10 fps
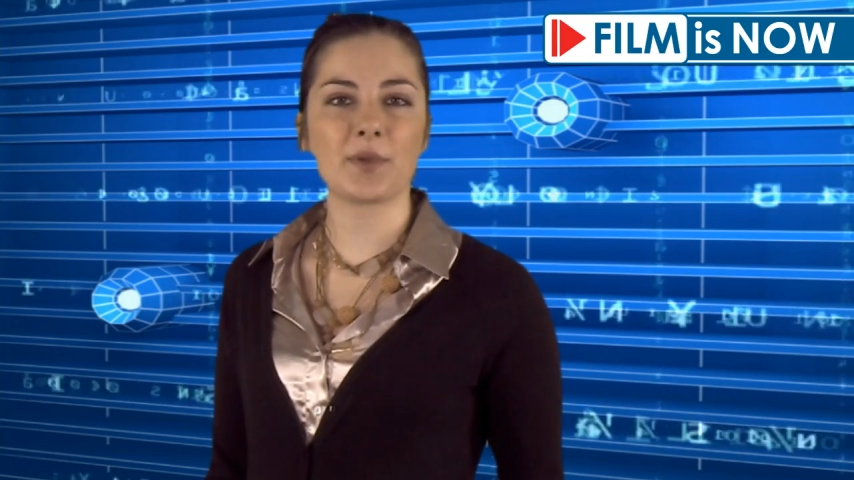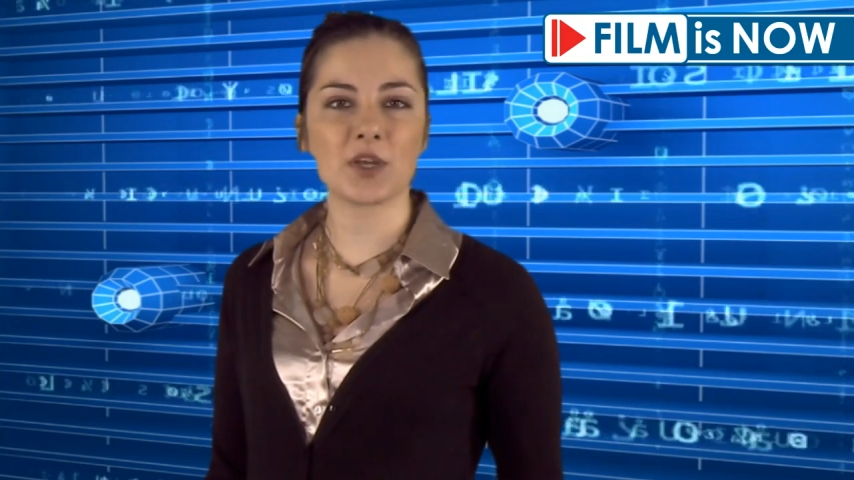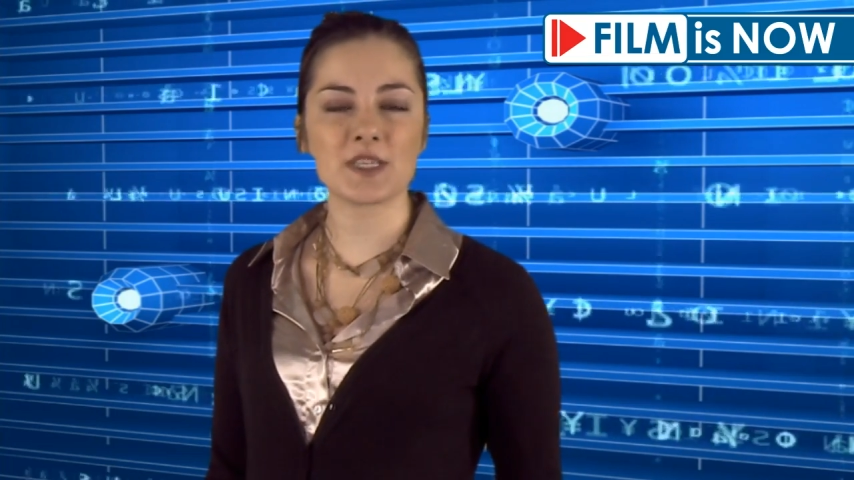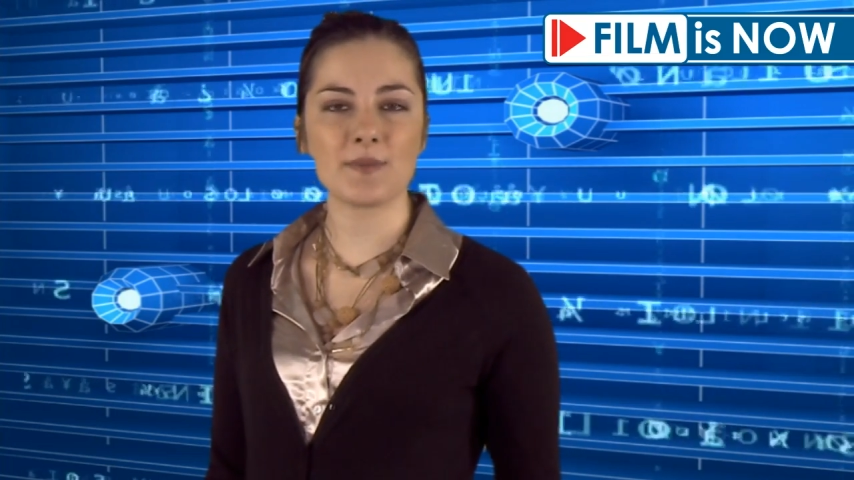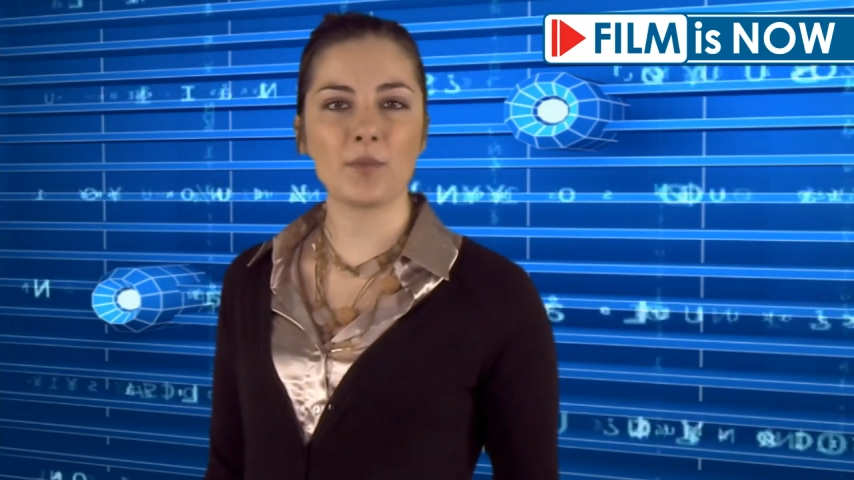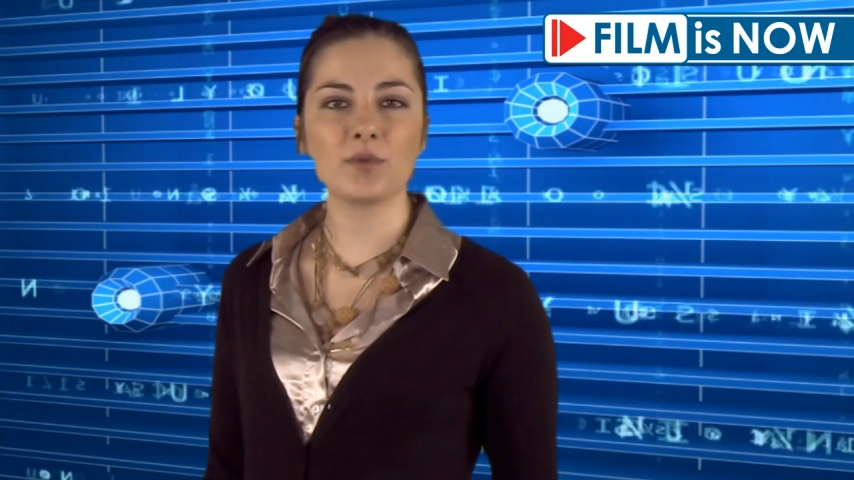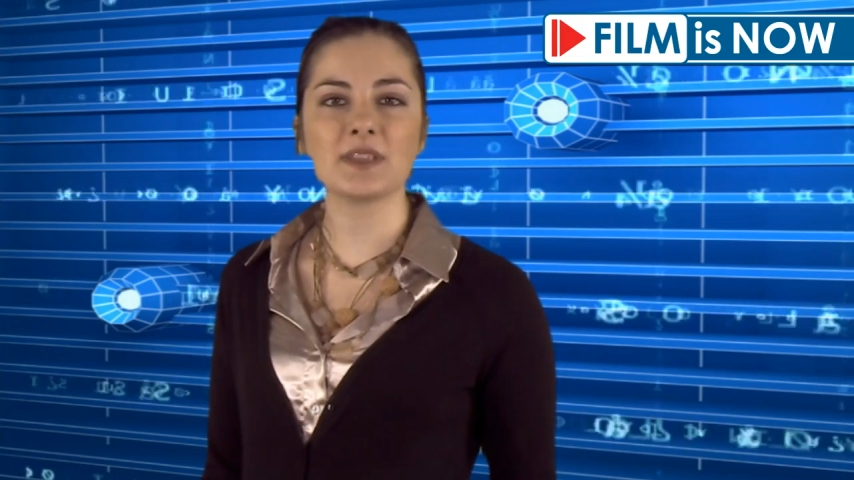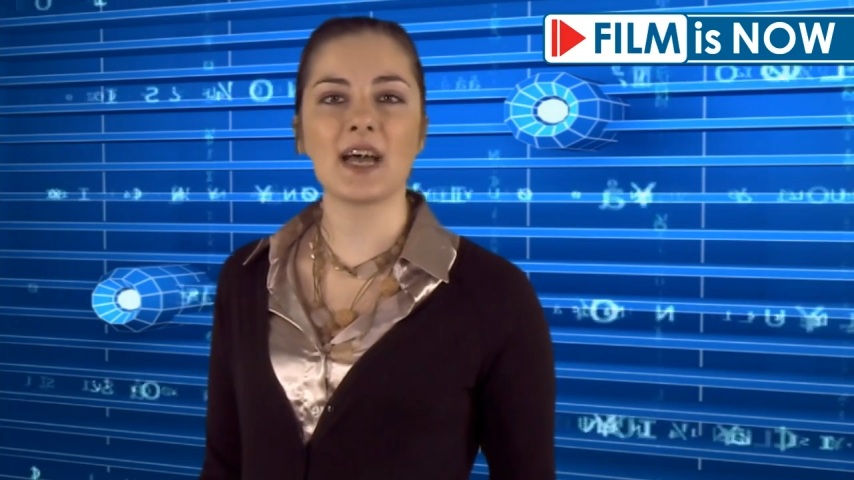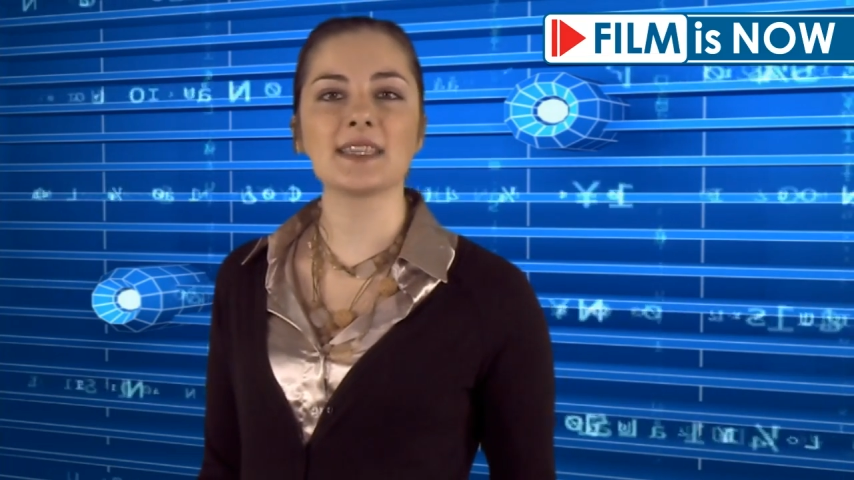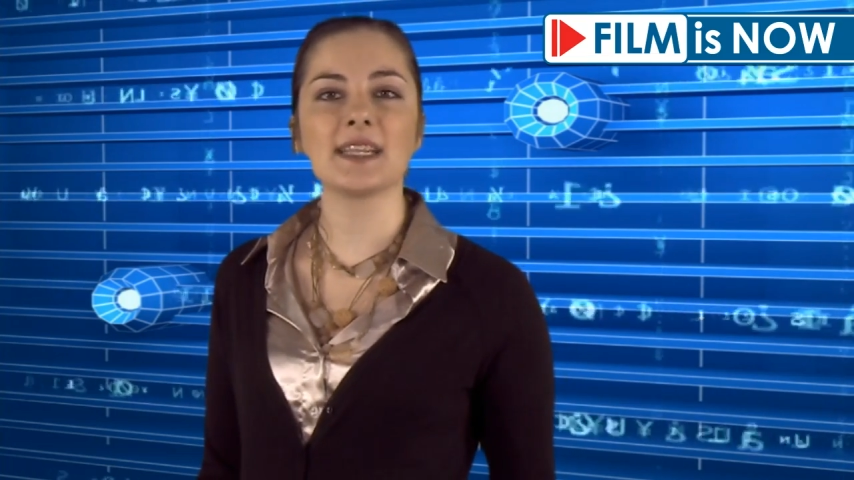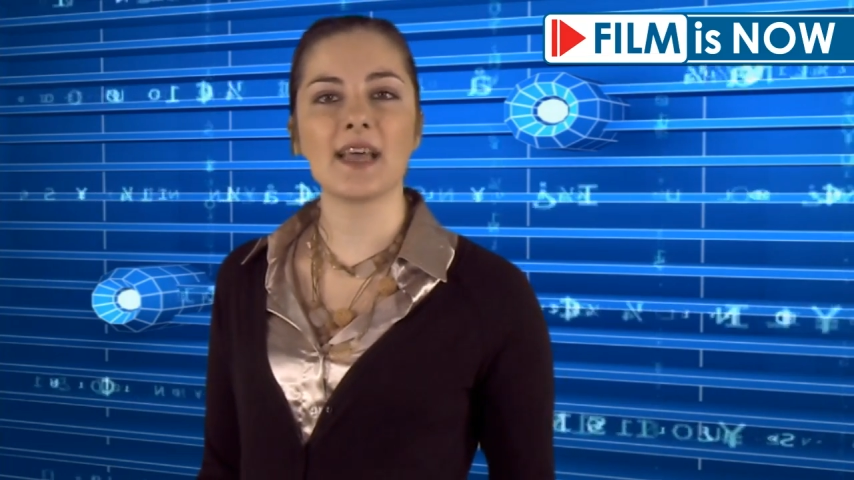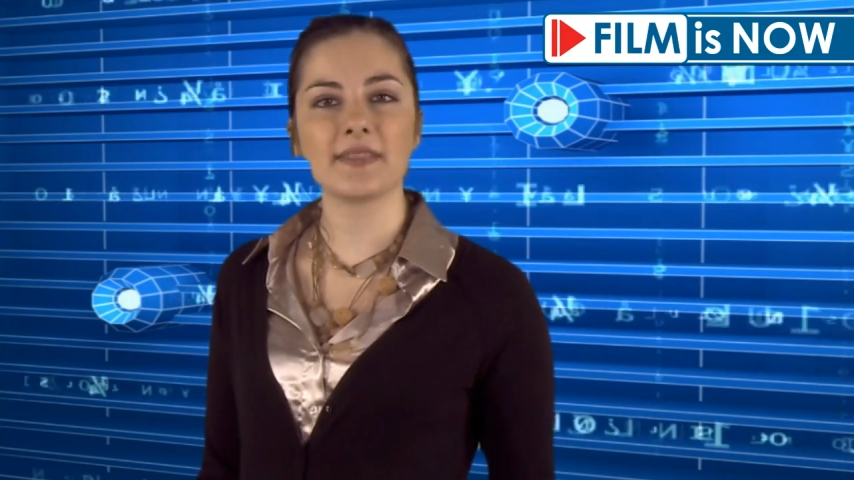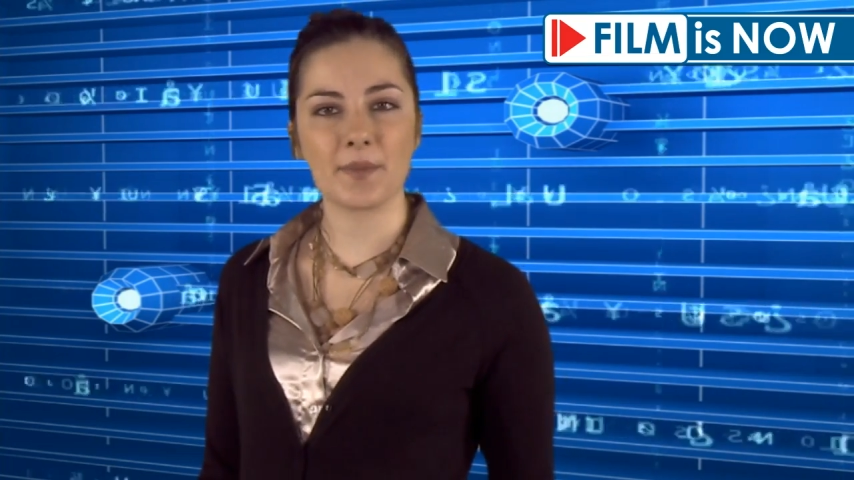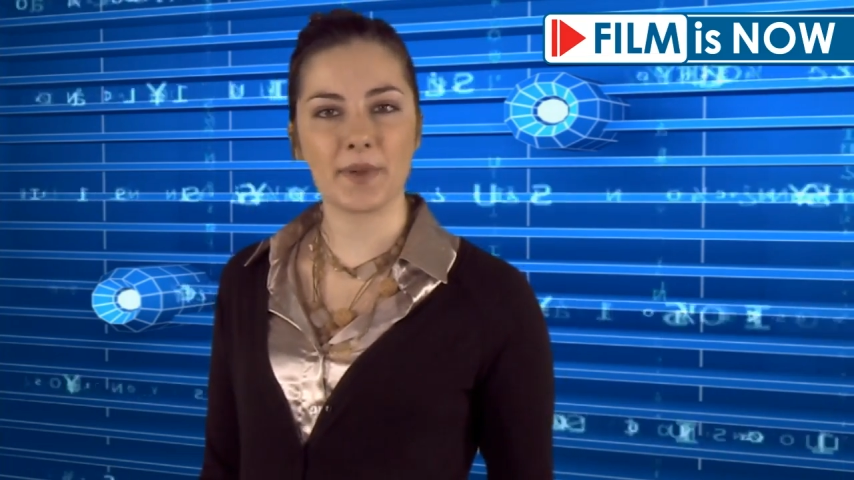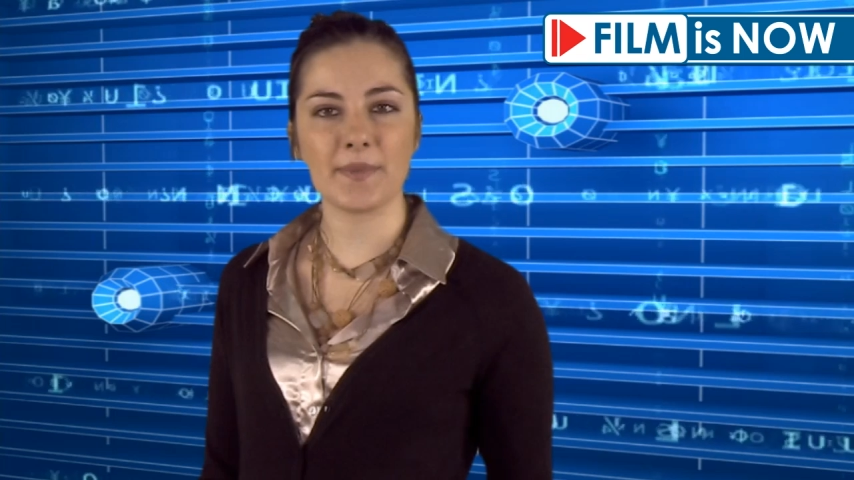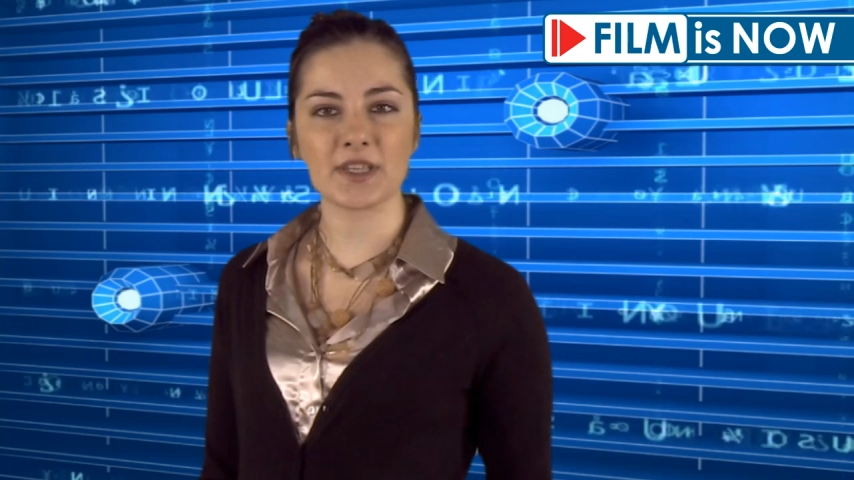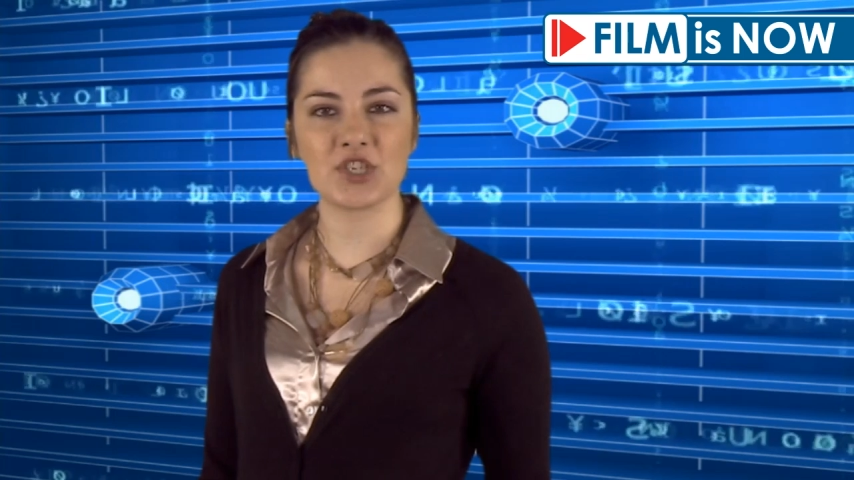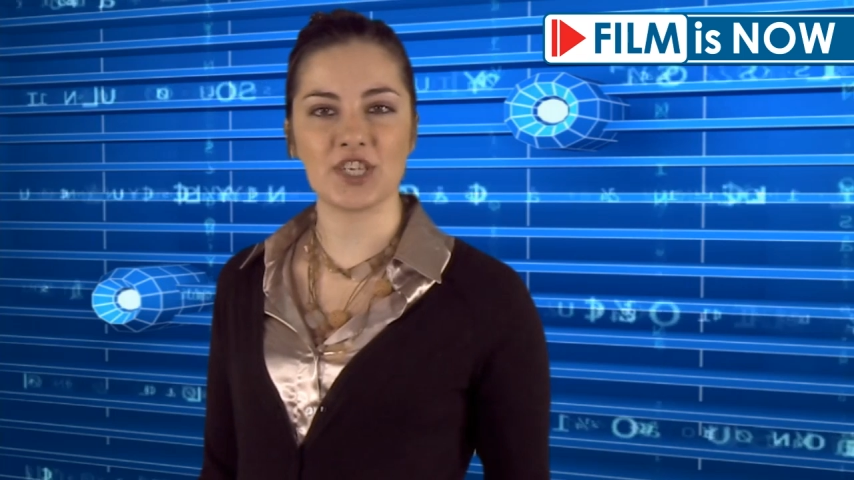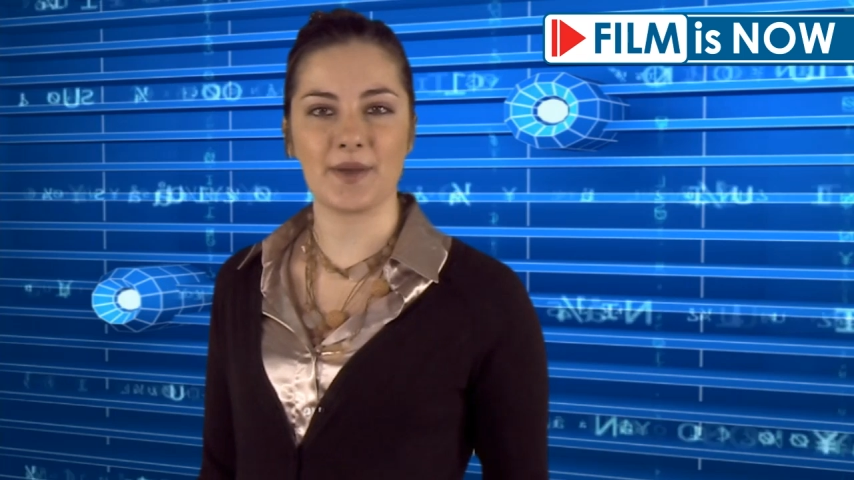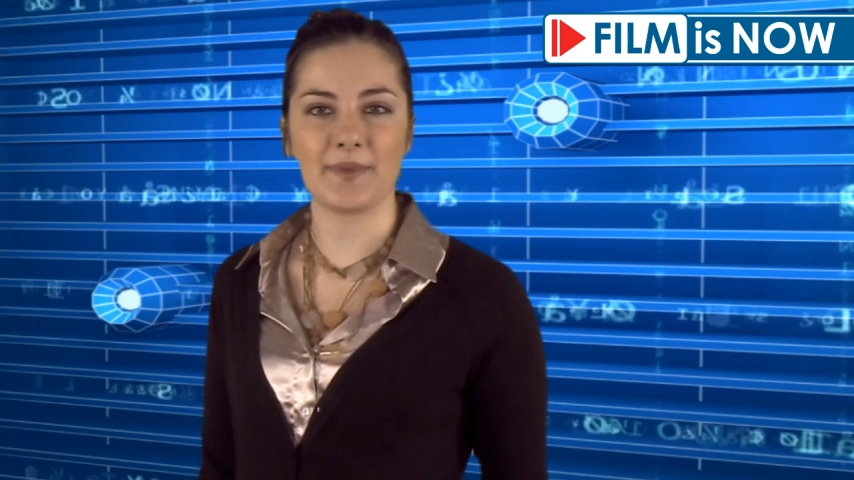prossima puntata di Anteprima
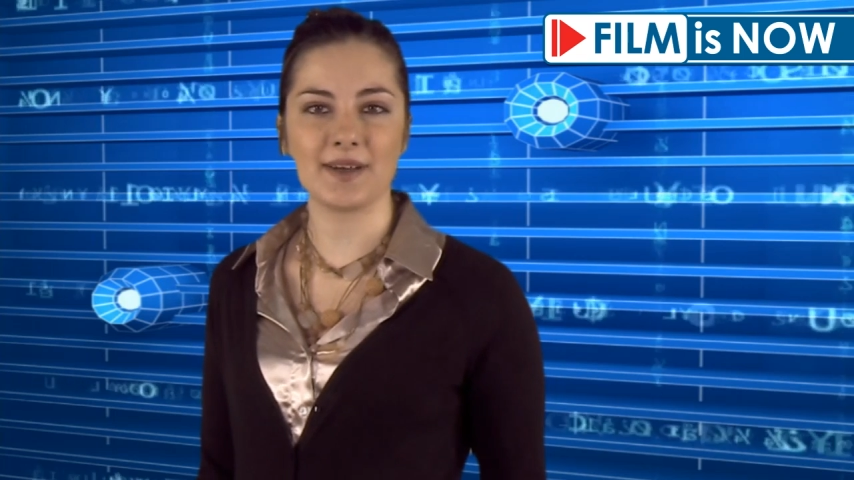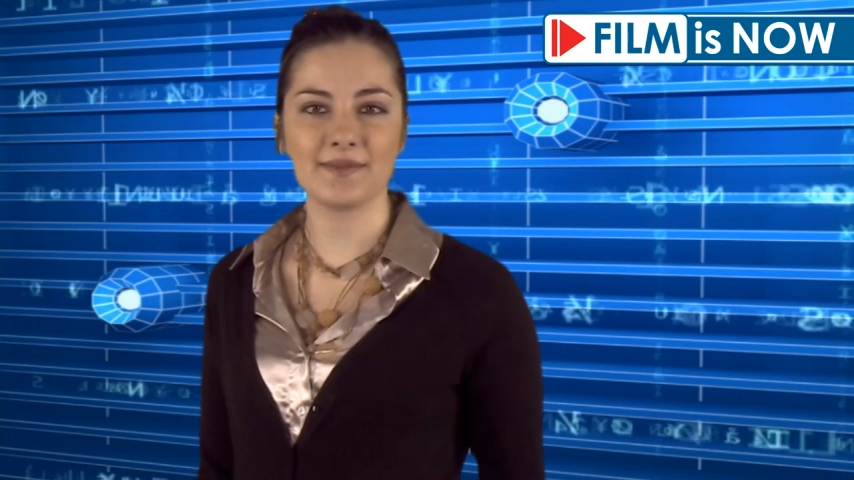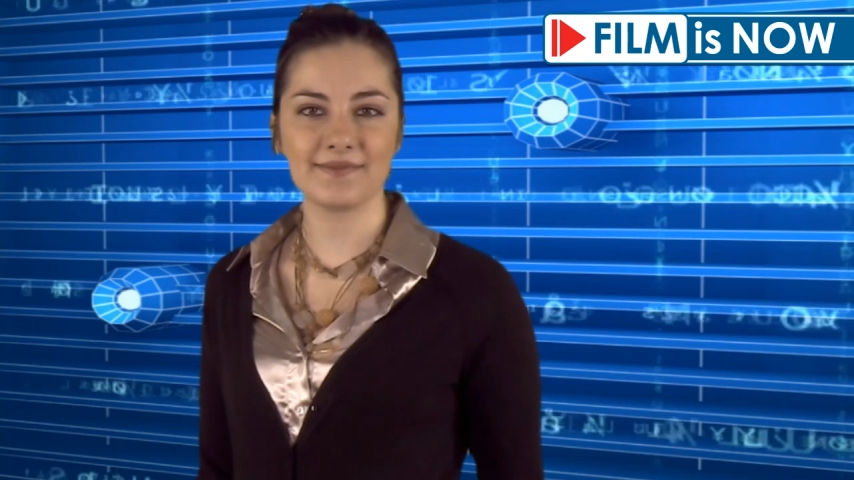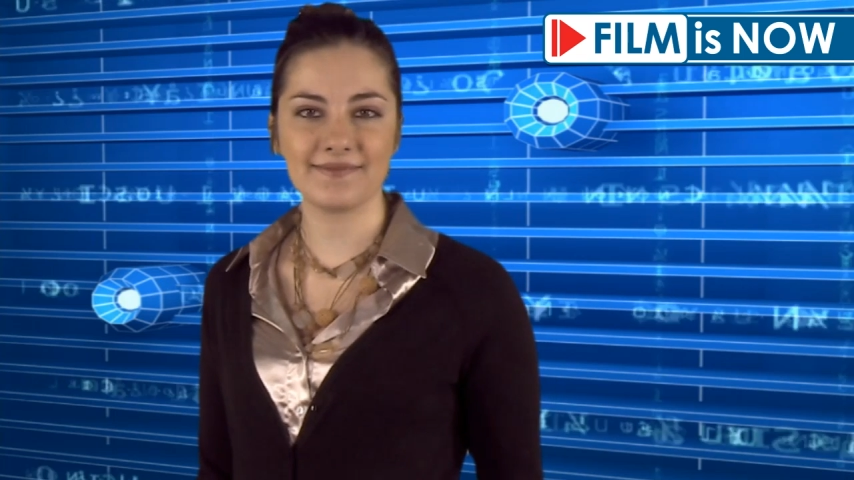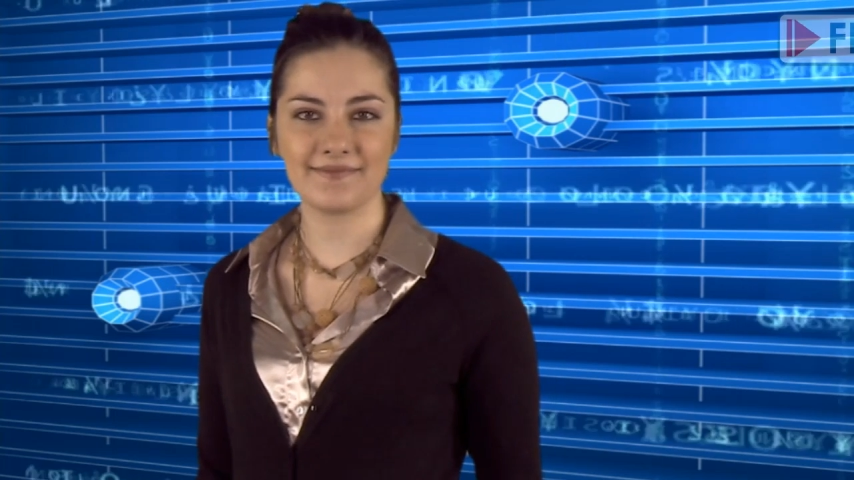Cinema.